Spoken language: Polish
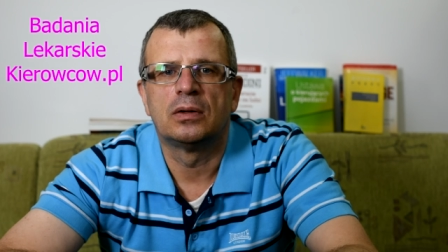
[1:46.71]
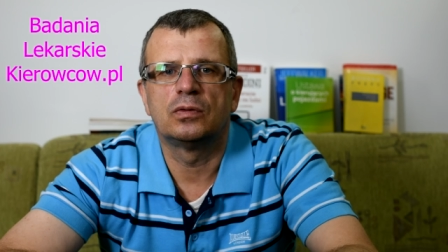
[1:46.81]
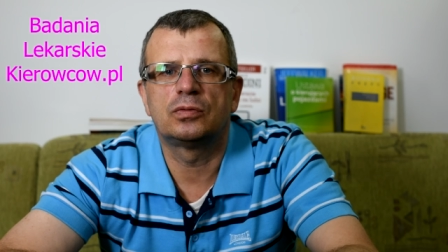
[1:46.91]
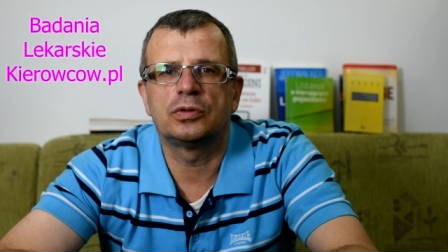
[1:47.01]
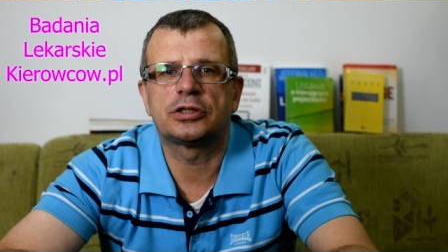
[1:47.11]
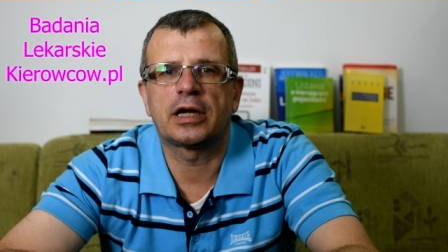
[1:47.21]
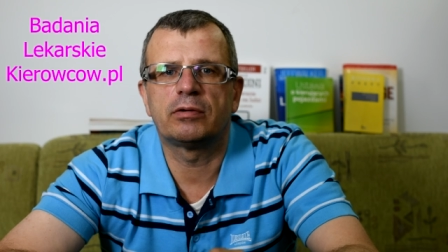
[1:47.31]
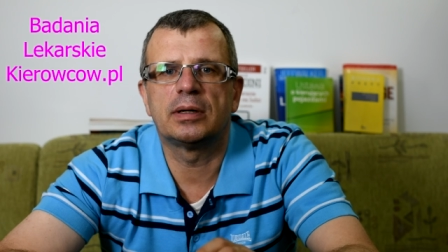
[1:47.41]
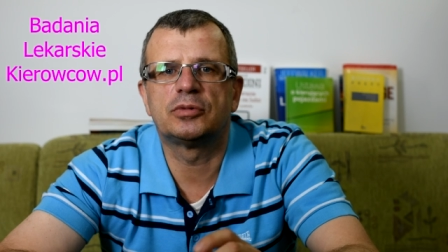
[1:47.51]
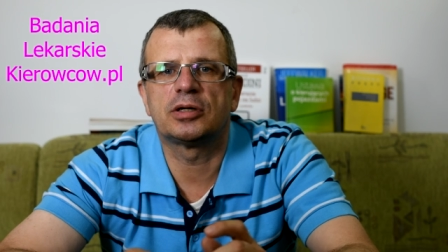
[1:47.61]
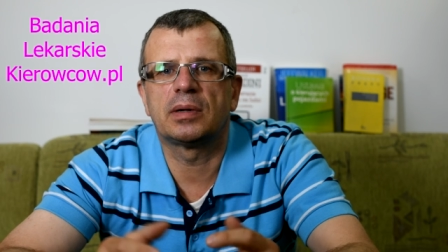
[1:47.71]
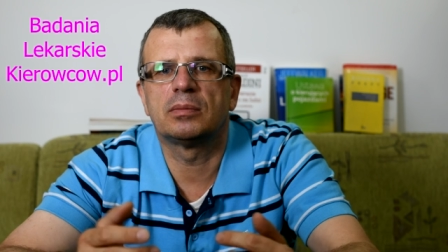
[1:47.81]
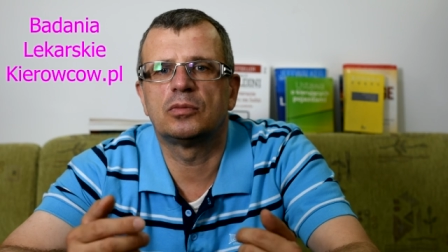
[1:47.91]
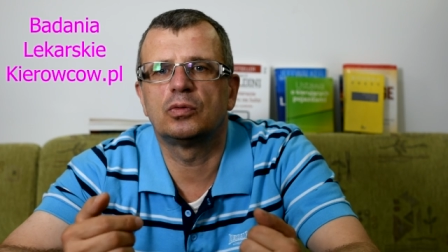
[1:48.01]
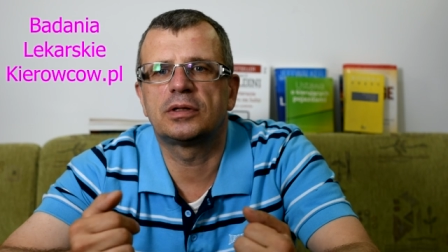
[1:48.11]
Usłyszałem, że
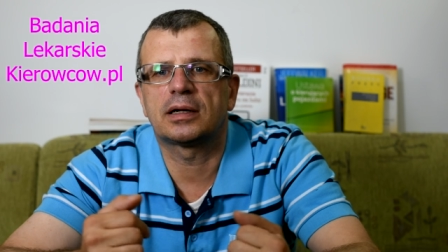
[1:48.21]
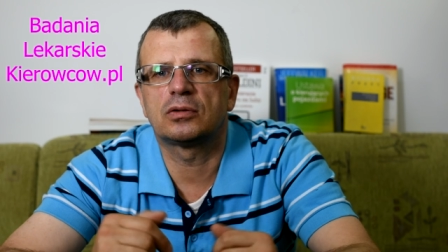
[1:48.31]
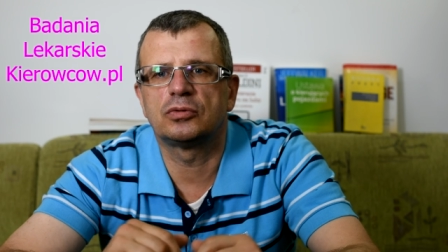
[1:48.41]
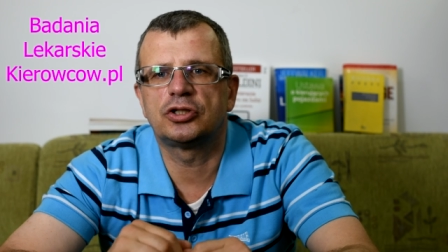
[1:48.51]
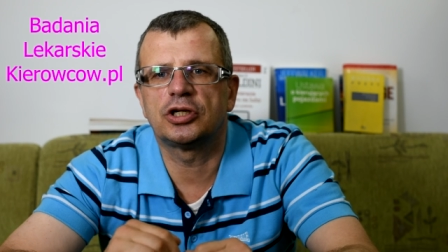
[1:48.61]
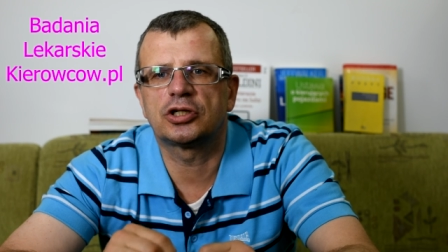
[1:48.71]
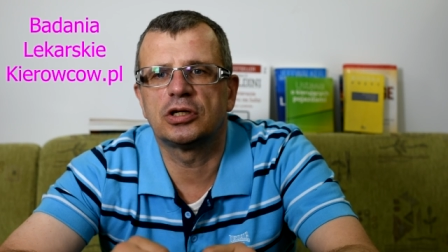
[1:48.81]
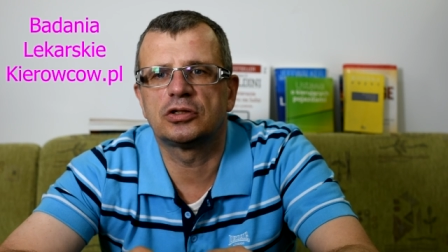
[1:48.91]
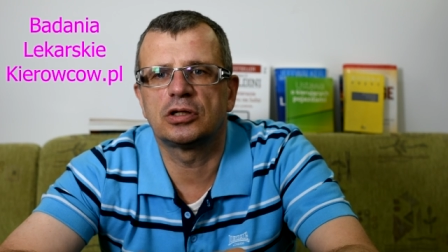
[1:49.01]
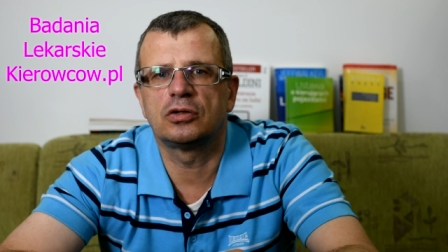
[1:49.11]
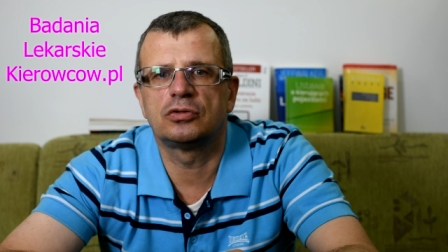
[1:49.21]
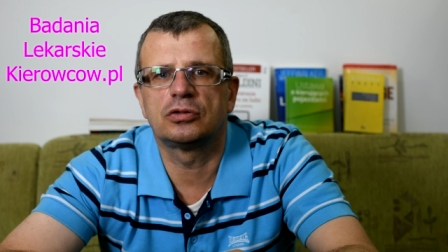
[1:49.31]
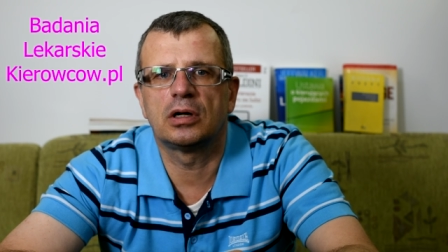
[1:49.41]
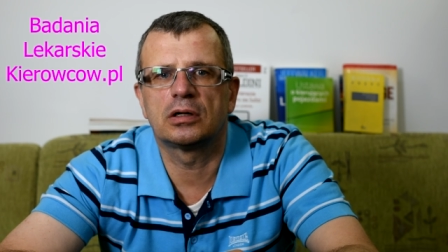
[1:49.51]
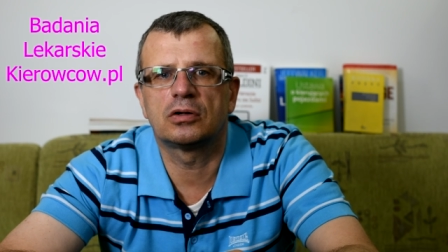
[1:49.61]
mam utartą ścieżkę, jeżeli
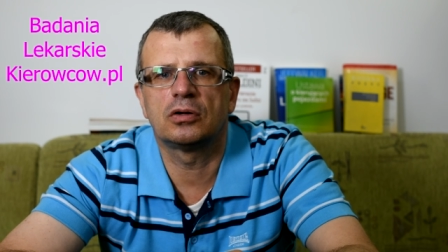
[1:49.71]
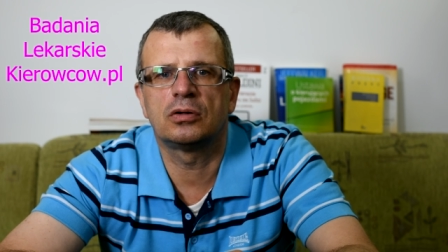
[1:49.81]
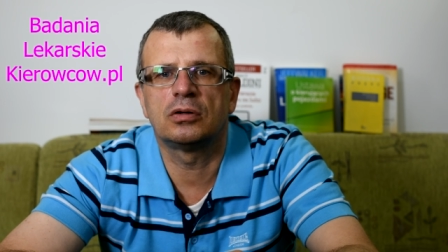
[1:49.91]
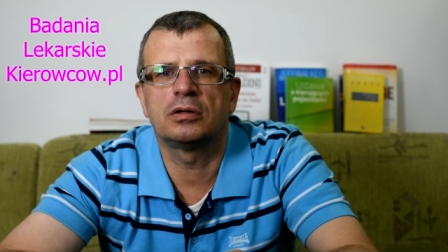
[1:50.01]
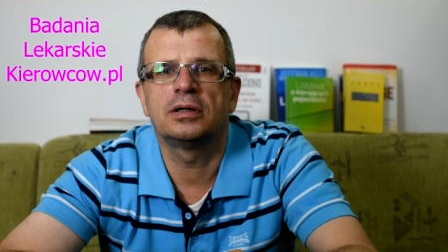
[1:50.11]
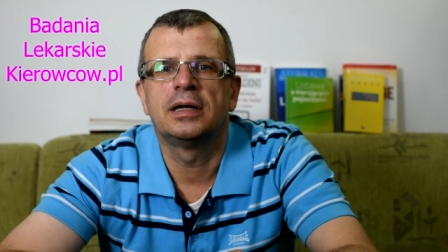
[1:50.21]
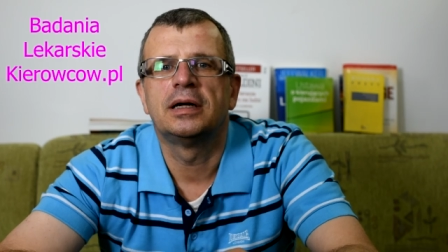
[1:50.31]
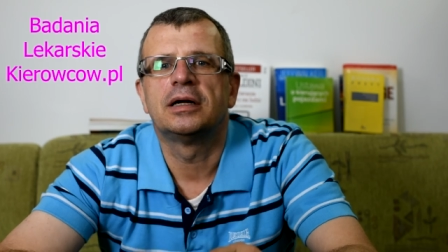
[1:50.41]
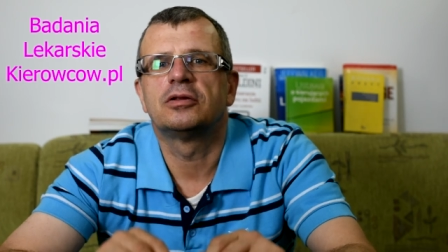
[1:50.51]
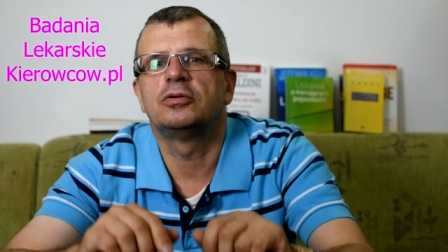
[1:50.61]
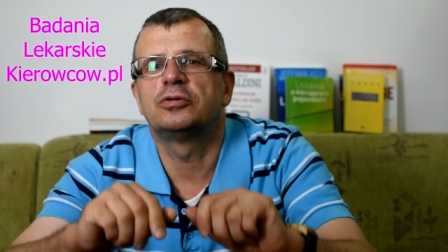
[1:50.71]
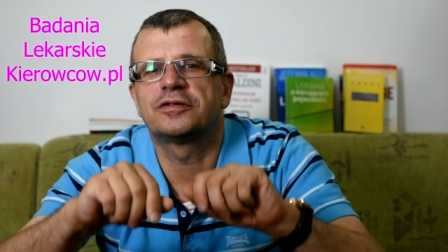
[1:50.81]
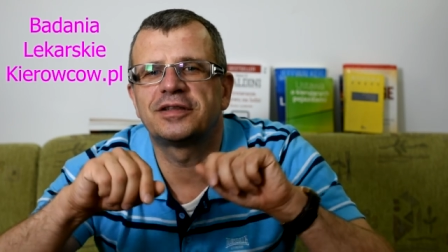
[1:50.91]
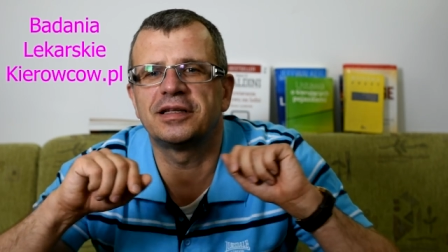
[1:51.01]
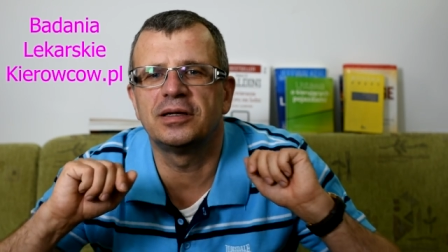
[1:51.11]
chodzi o alkohol, no i
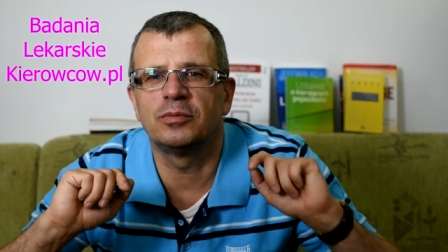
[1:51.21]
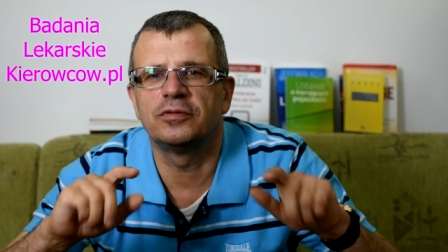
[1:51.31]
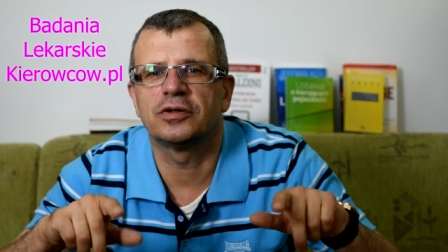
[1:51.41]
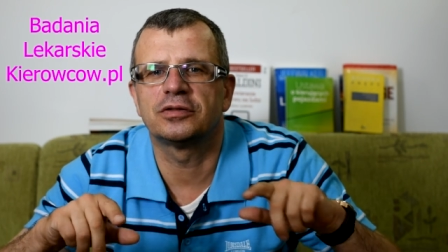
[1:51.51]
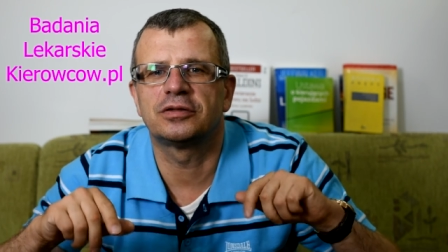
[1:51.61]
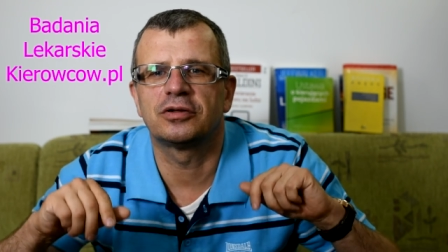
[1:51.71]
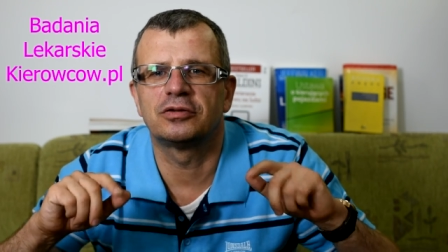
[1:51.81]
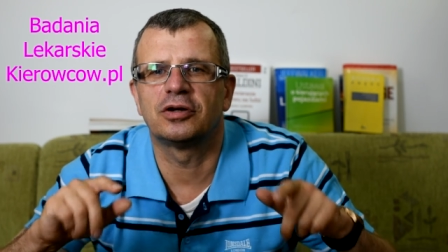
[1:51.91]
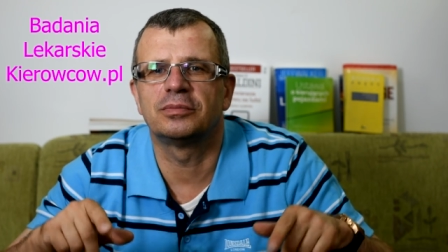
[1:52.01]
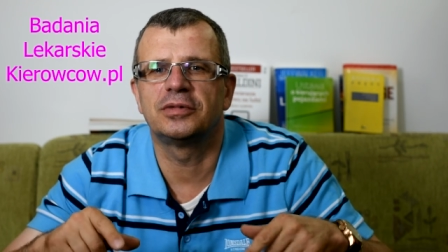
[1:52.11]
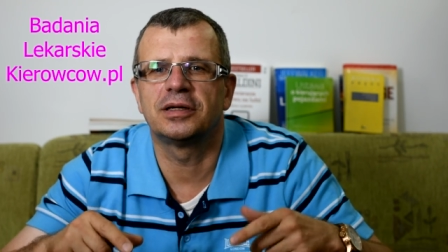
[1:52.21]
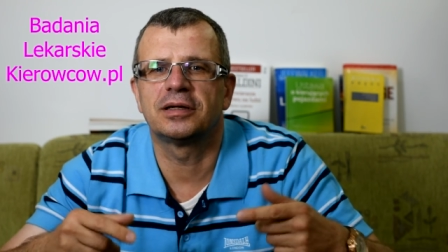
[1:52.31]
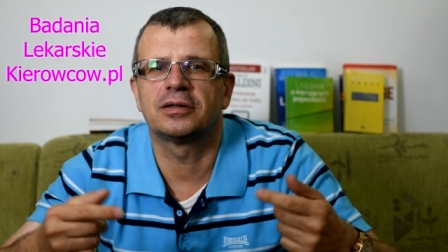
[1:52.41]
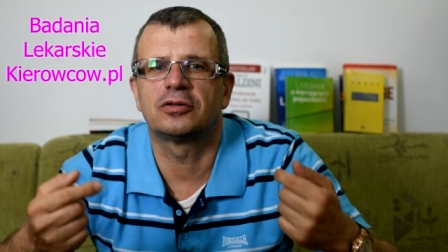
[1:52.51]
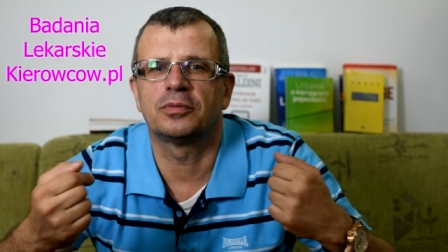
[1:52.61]
już wtedy mówiąc to do
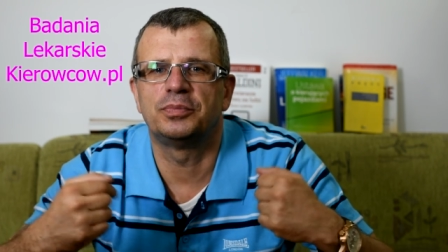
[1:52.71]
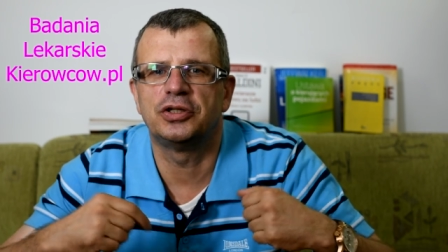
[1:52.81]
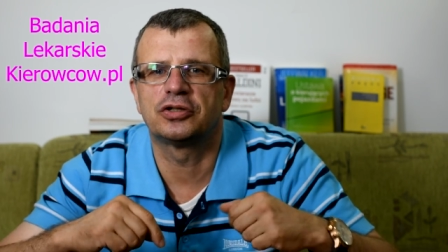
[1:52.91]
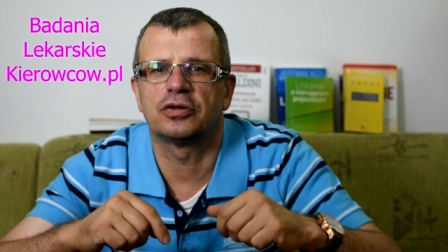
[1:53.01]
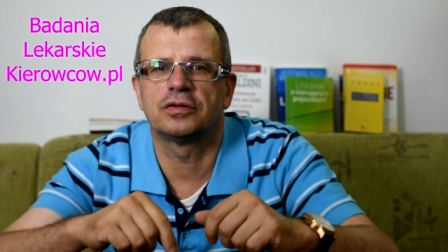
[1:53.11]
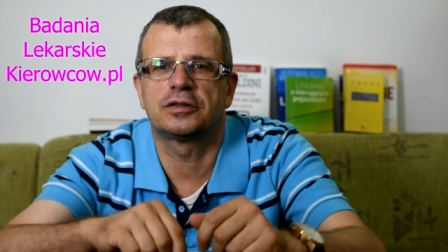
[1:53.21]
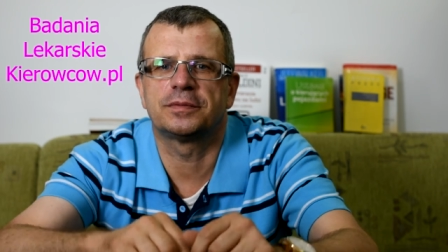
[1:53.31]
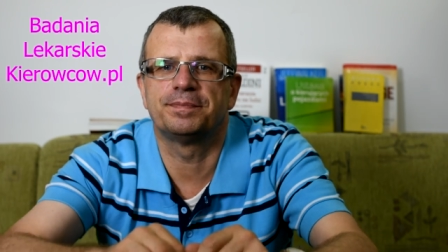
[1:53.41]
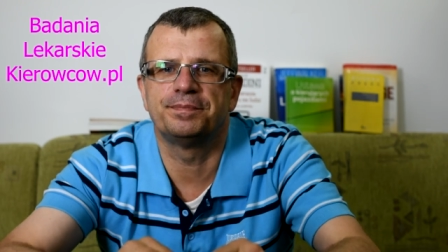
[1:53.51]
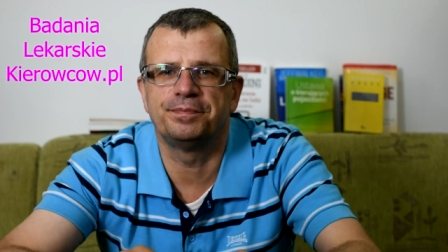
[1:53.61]
mnie, to pisząc,